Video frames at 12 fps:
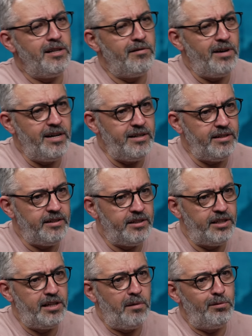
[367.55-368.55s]
de var,
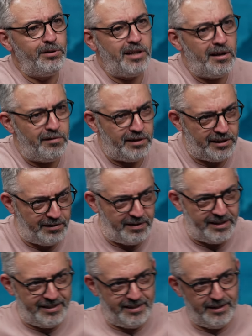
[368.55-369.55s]
kitabı tevhid de
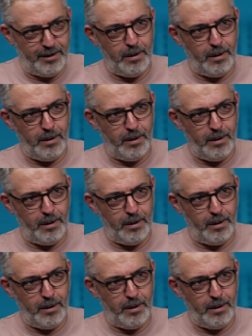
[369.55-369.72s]
var.